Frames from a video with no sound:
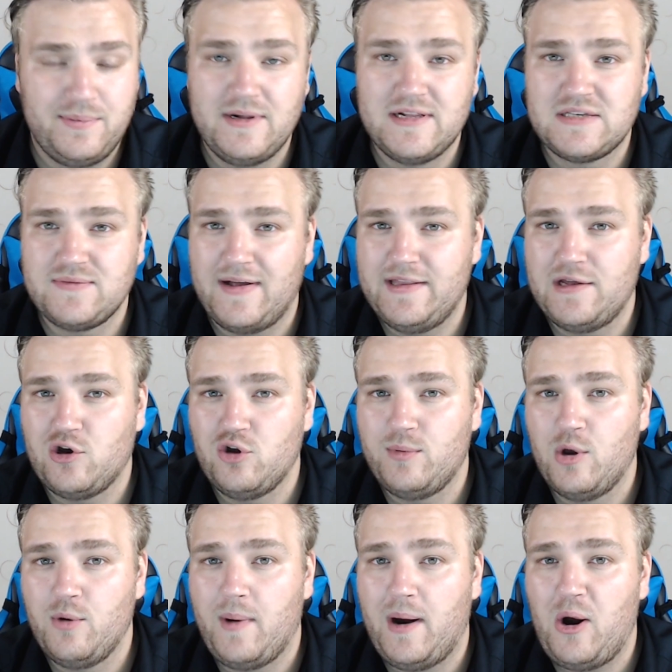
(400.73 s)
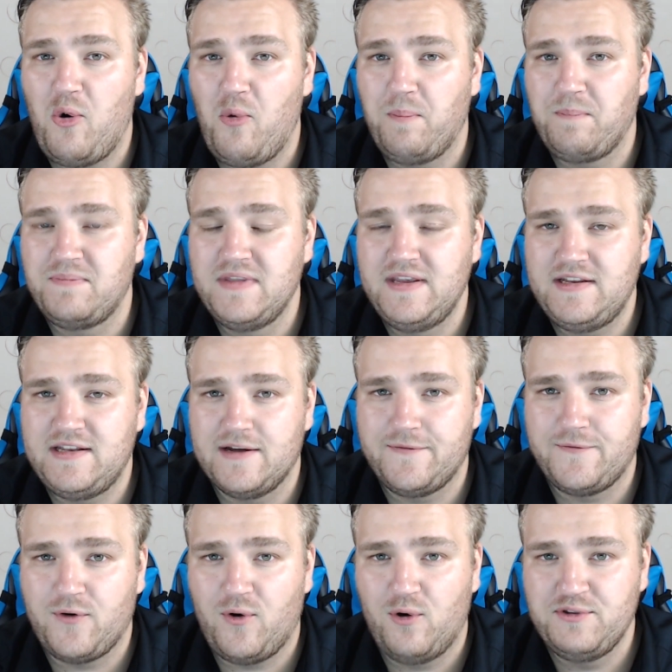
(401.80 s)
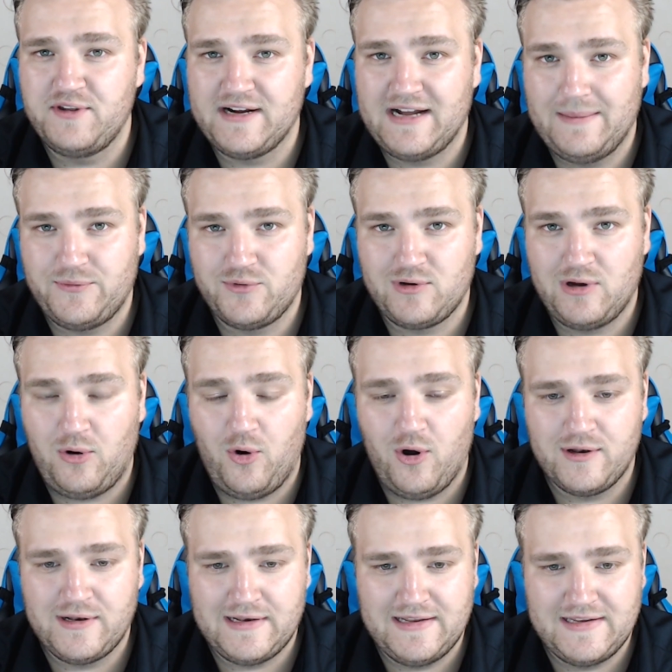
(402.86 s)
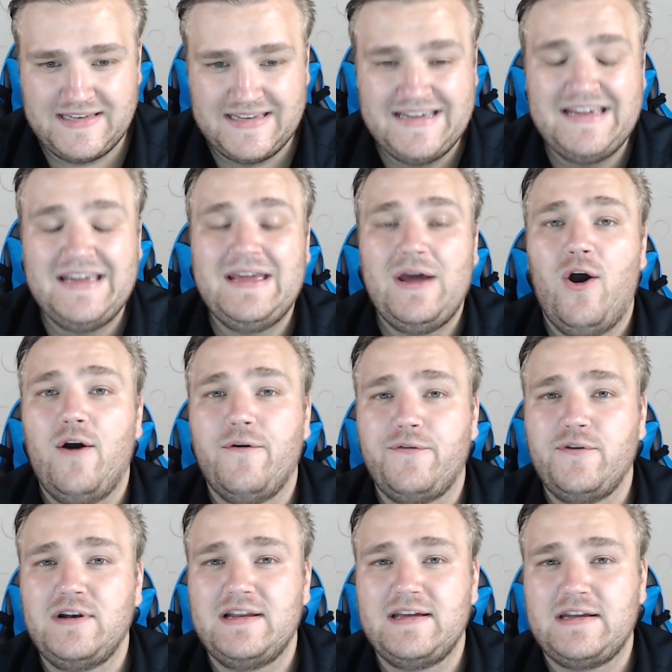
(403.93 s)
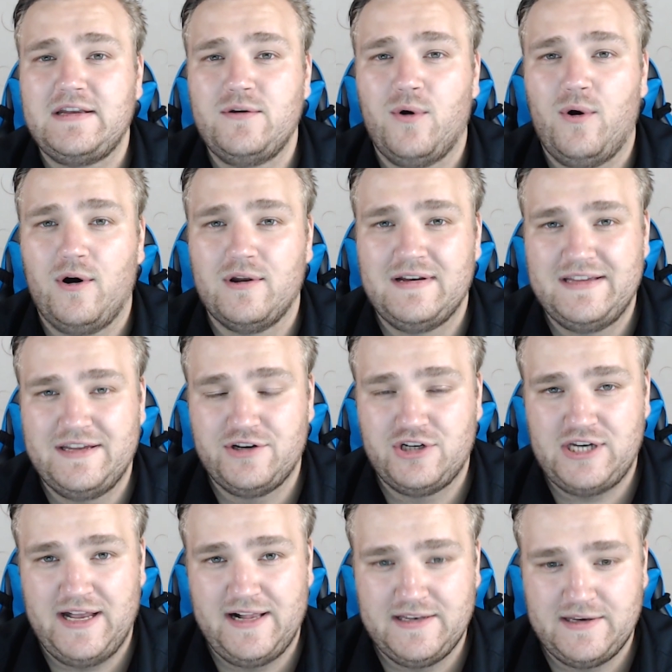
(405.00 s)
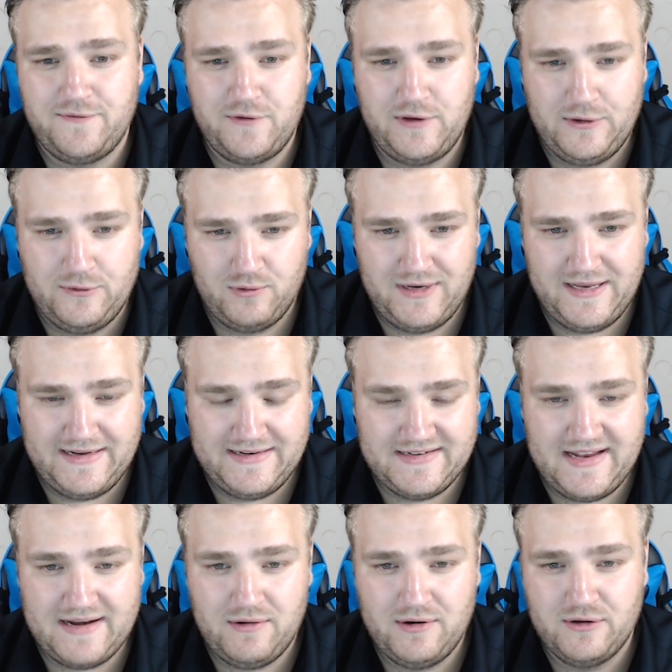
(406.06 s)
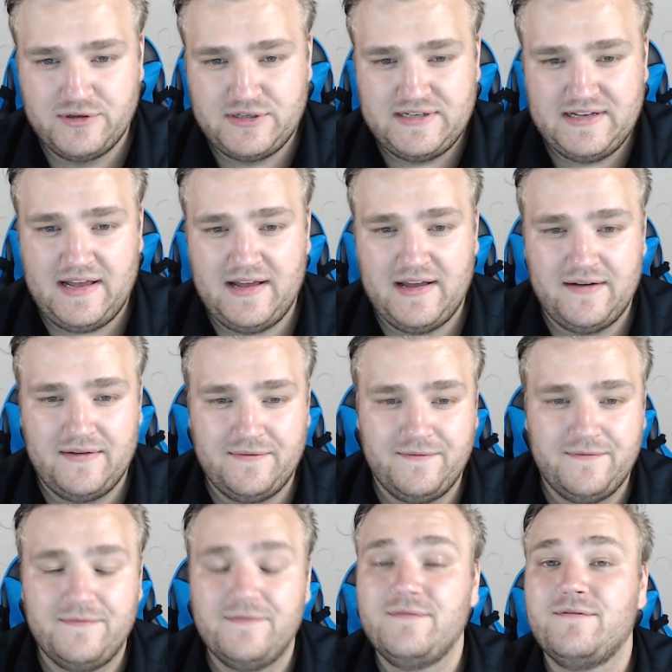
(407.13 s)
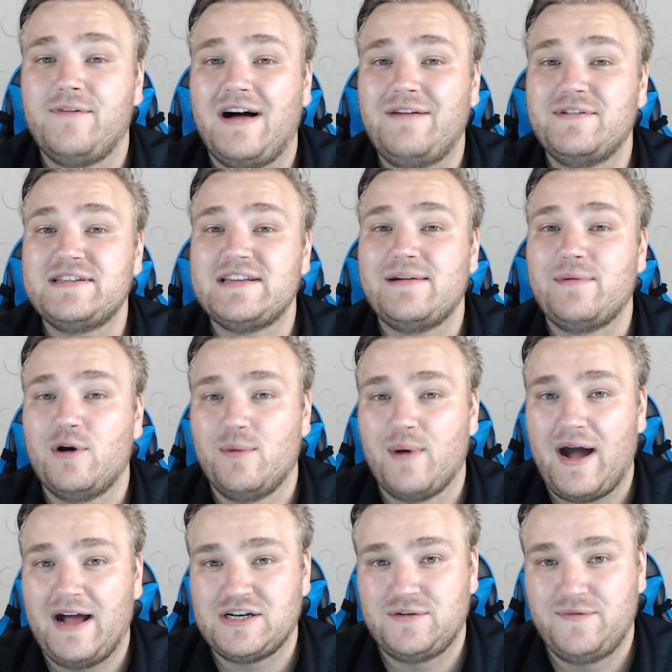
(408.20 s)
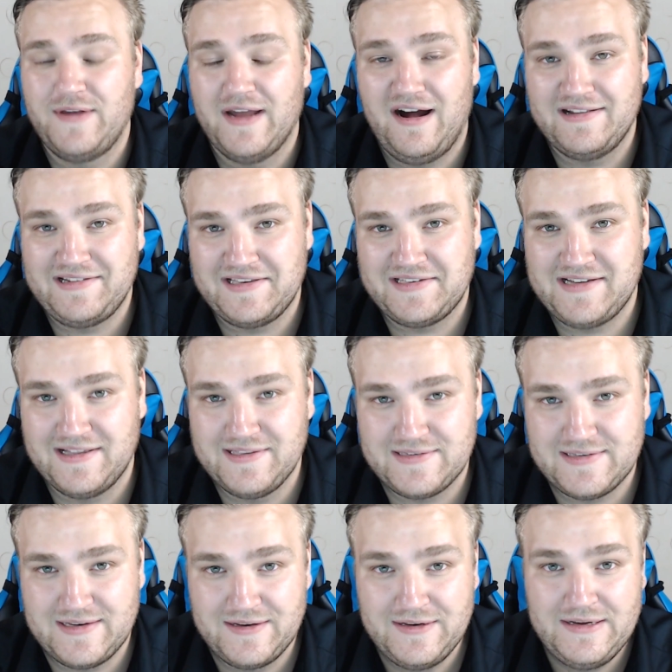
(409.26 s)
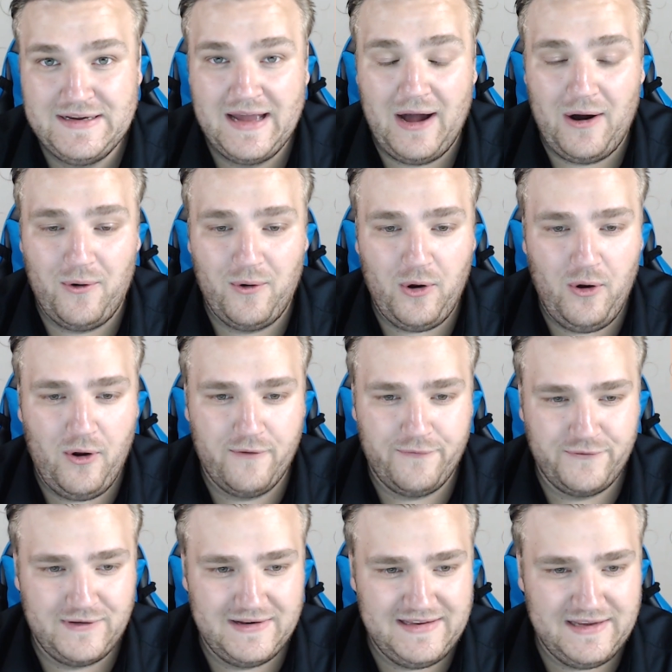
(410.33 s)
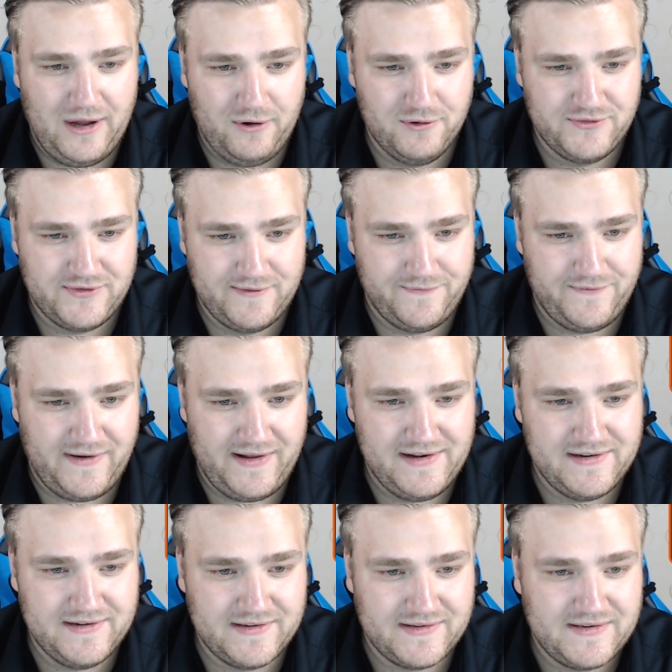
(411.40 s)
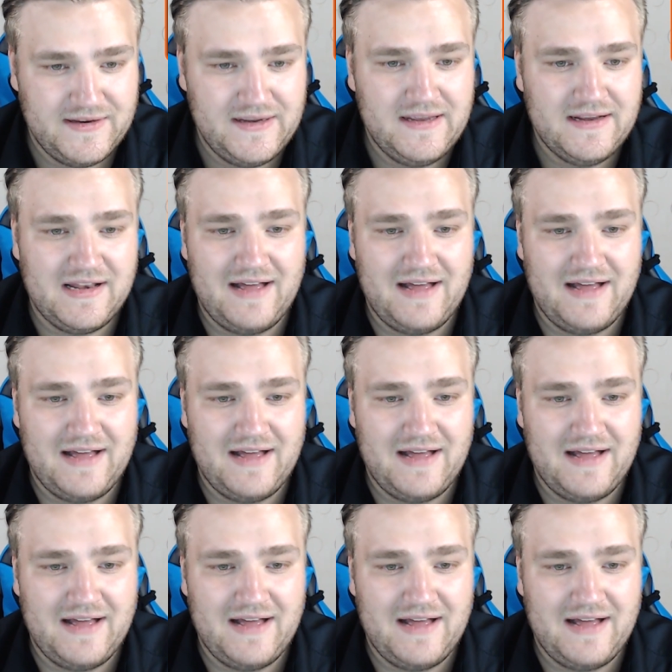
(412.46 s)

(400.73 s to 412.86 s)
Die Bills waren darüber überhaupt nicht erfreut. Da gab es sogar ordentlich öffentlich eine ordentliche Schelte für den Kollegen Darius. Da waren wir selber überrascht, wie hart das Ganze auch öffentlich ausgefallen ist.